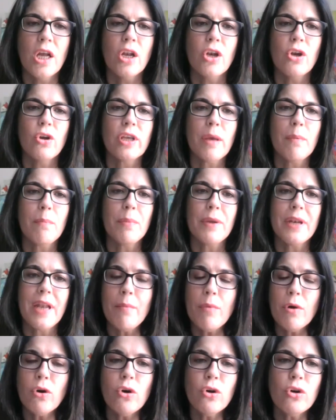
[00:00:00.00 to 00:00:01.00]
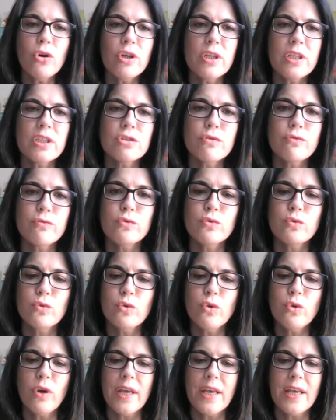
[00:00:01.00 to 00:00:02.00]
Lo que esperamos con Congreso
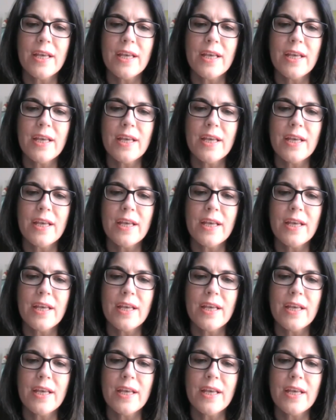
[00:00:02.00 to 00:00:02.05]
Futuro